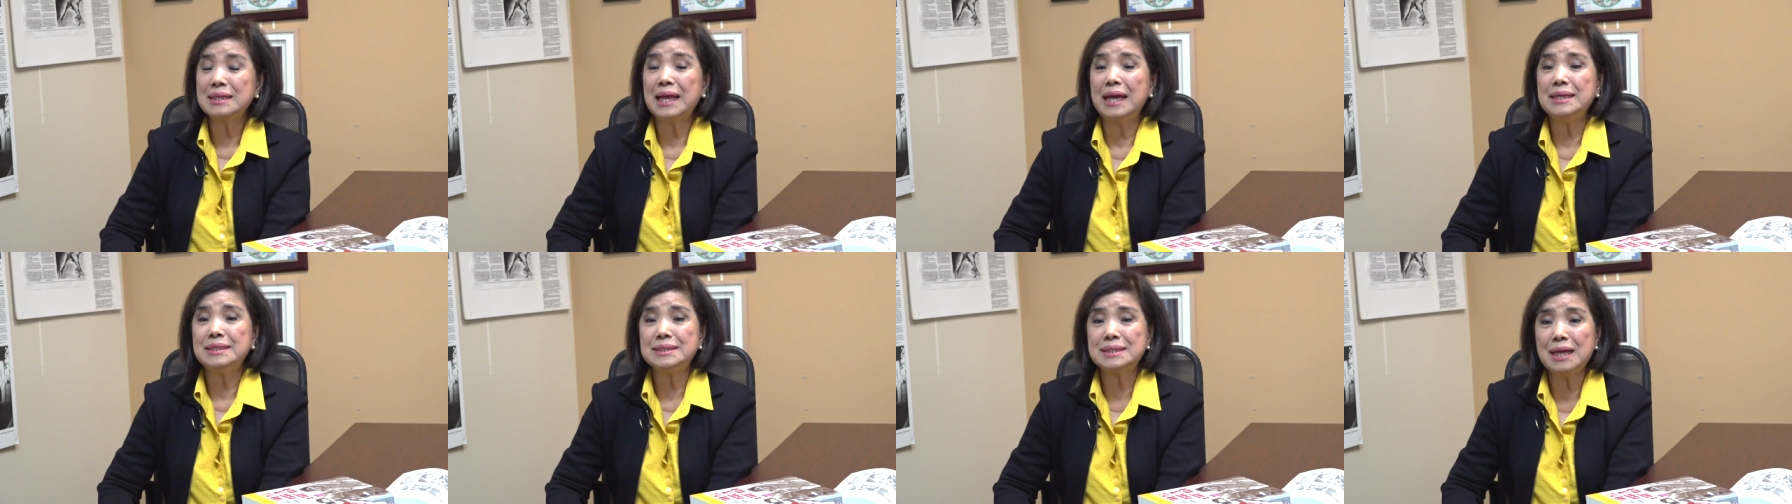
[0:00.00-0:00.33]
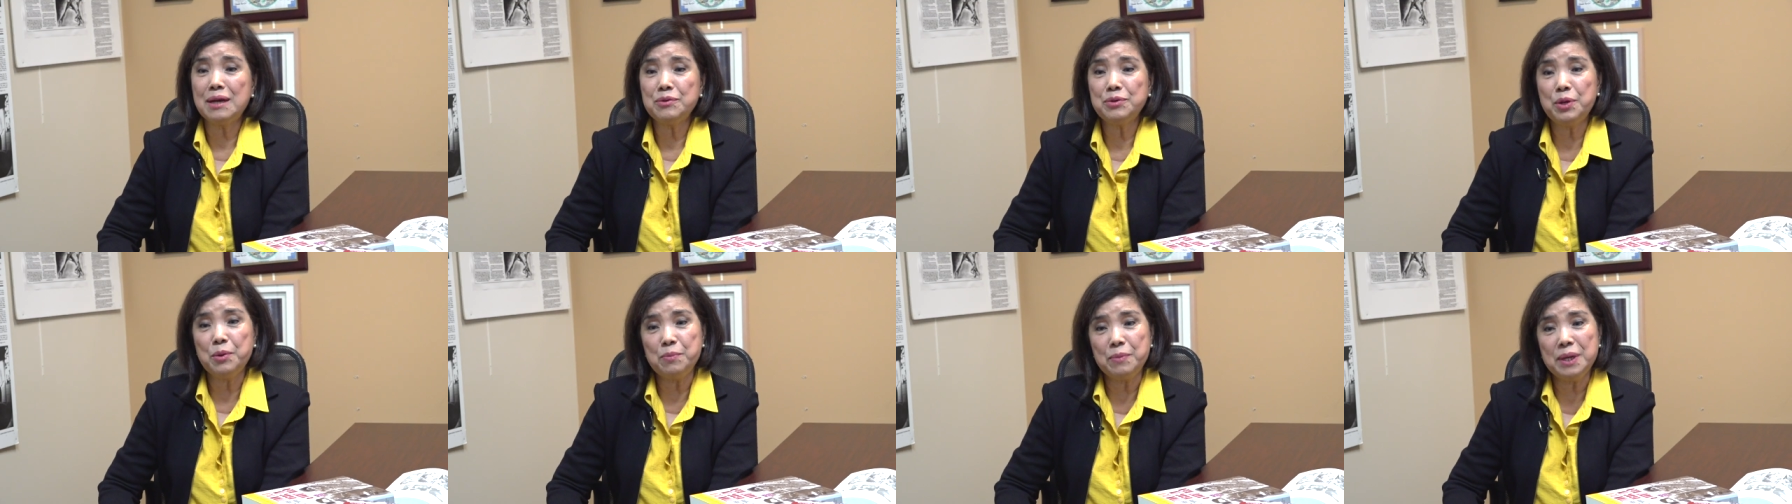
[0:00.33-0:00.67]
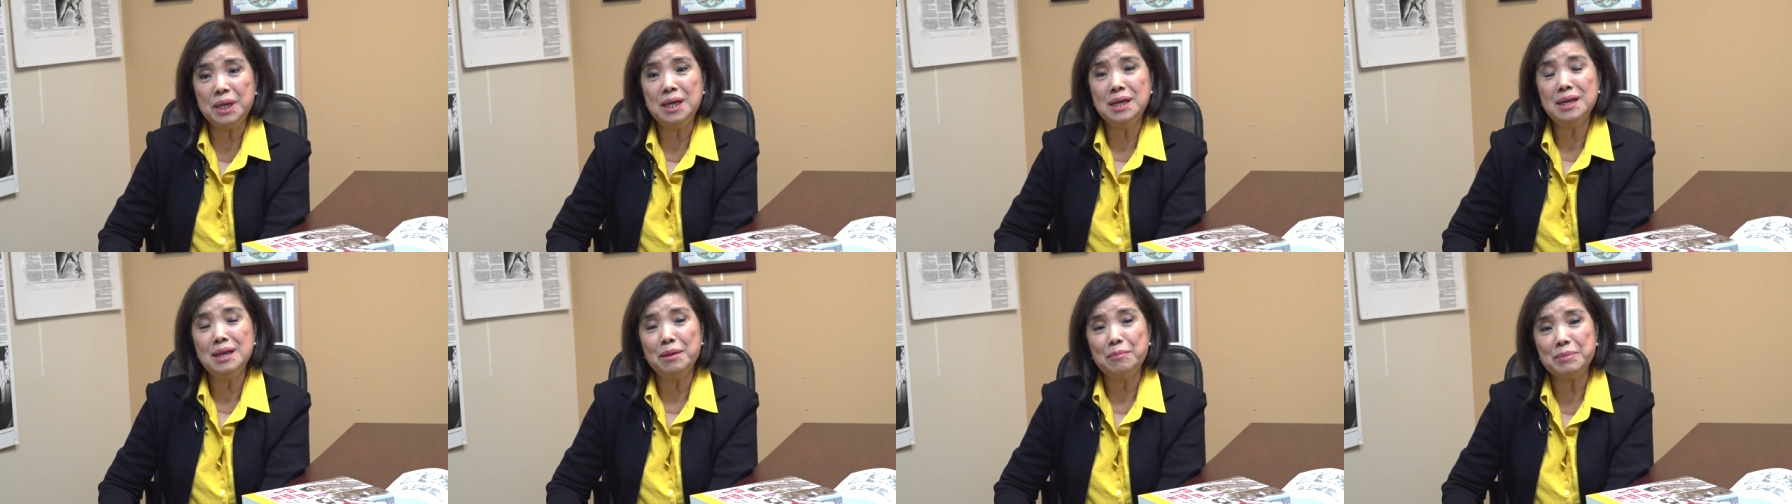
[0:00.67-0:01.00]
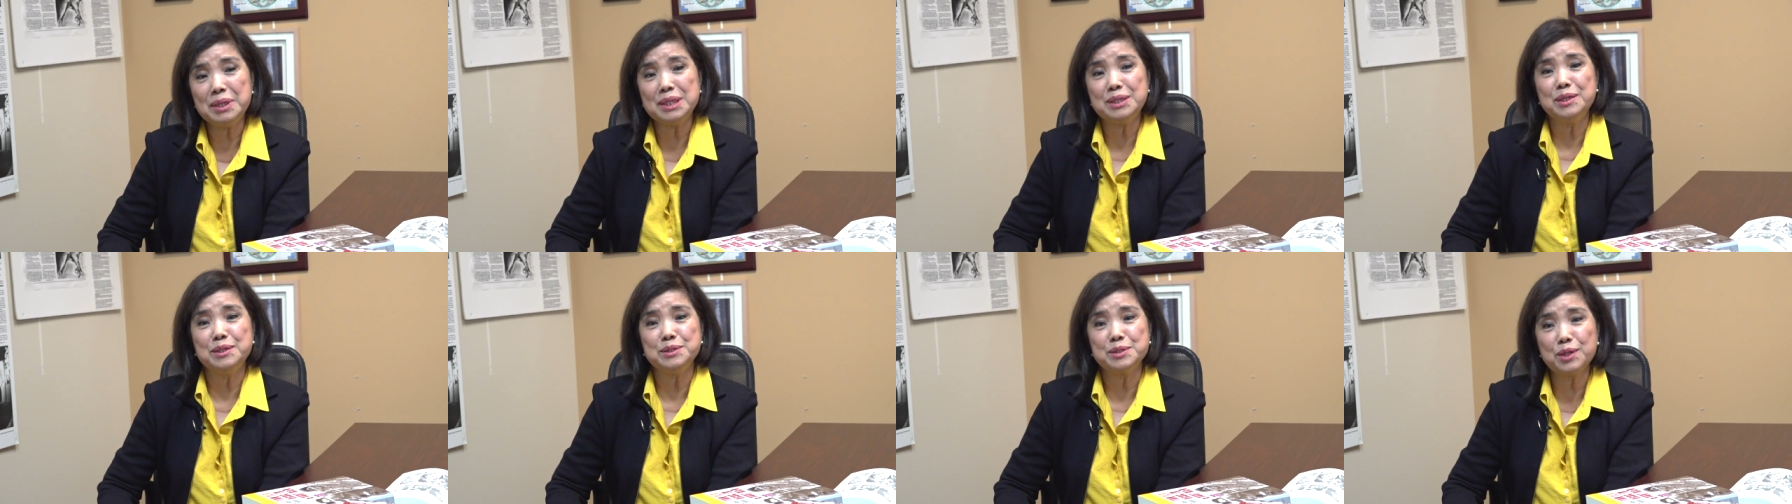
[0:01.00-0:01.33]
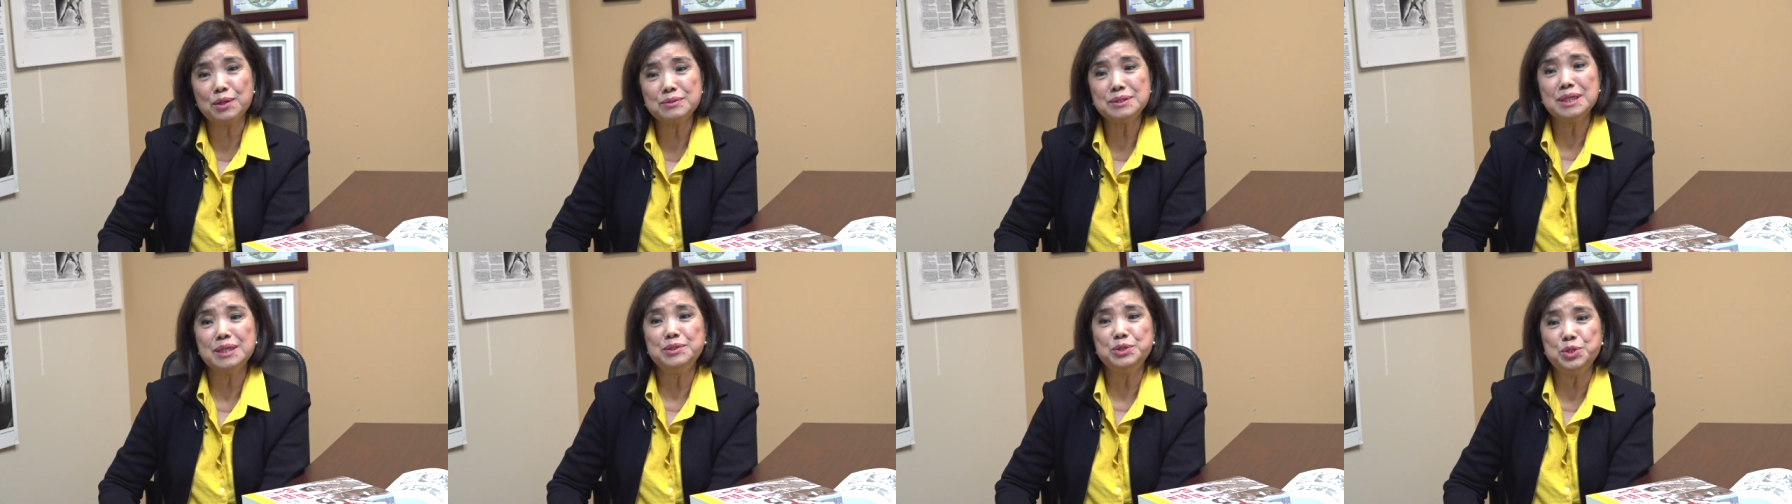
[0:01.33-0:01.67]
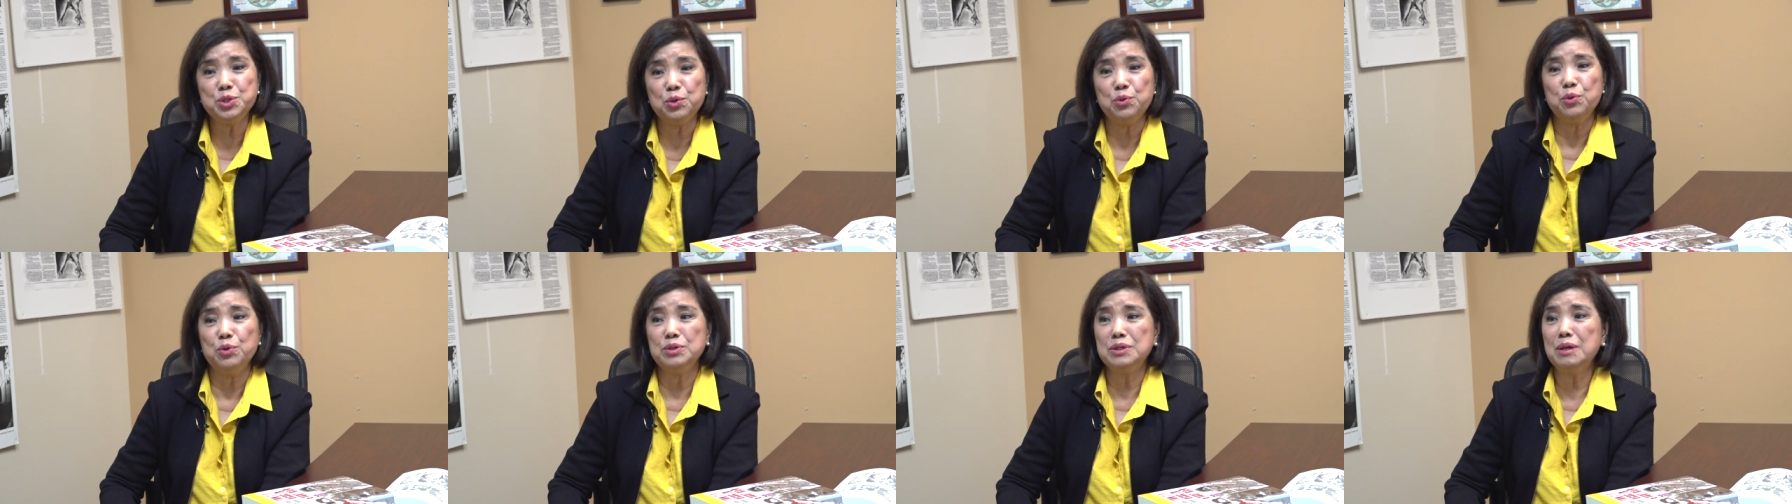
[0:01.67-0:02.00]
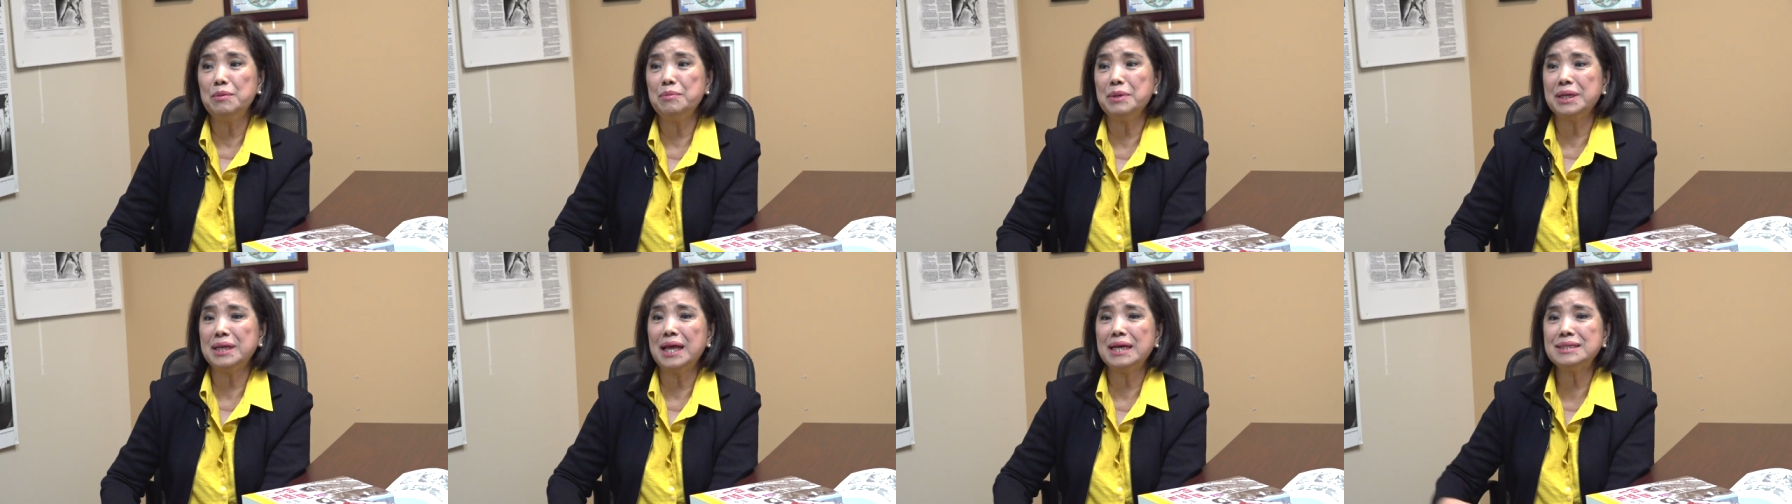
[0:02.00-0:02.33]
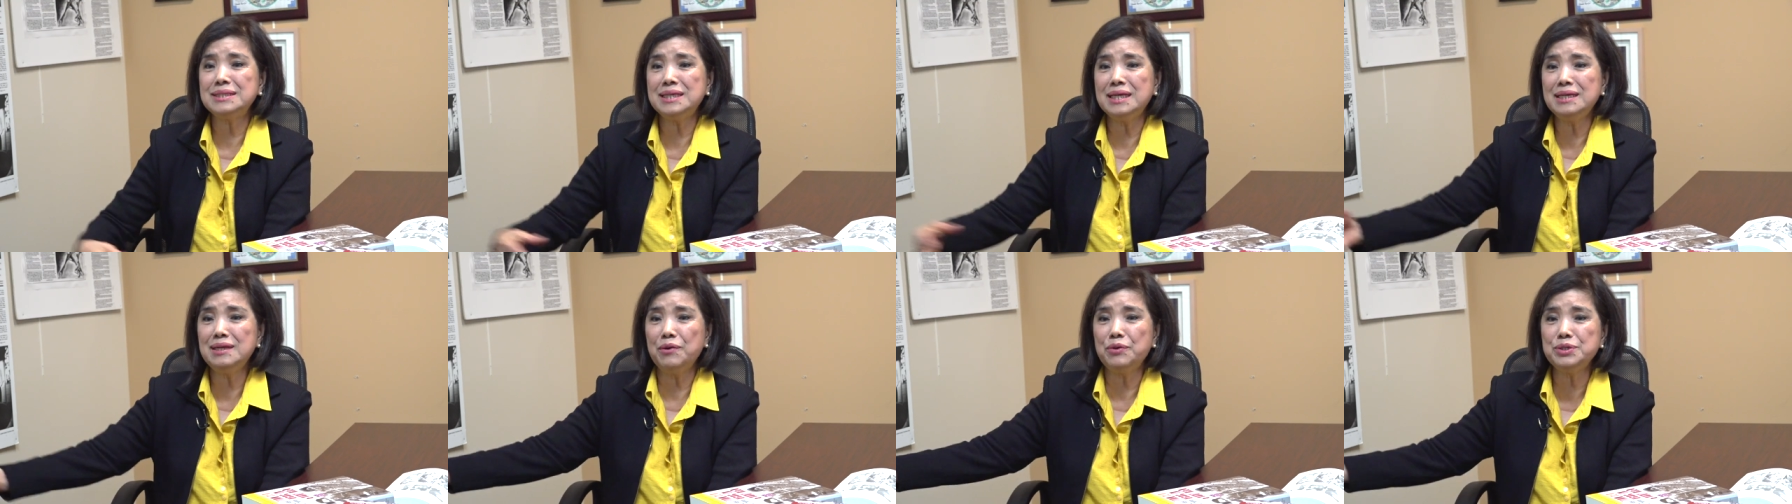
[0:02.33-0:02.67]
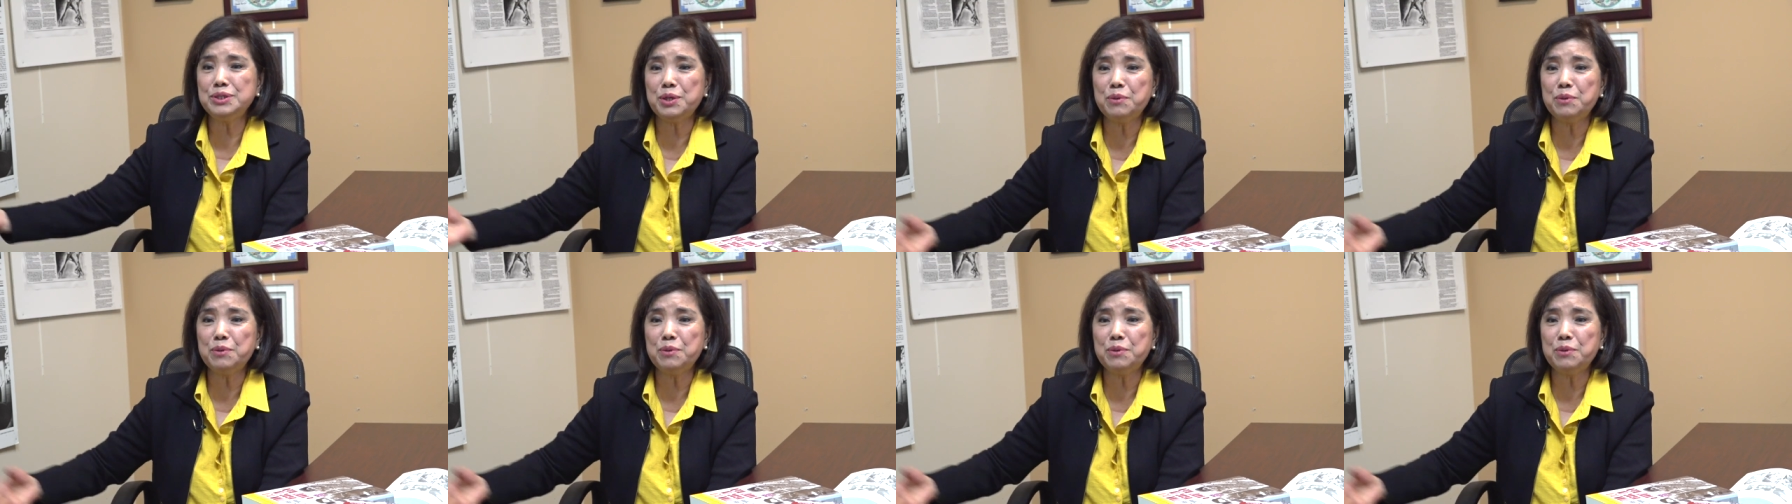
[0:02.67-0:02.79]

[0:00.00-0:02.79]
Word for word: tại sao đồng ý là mình tự do dân chủ nhưng mình đang chiến đấu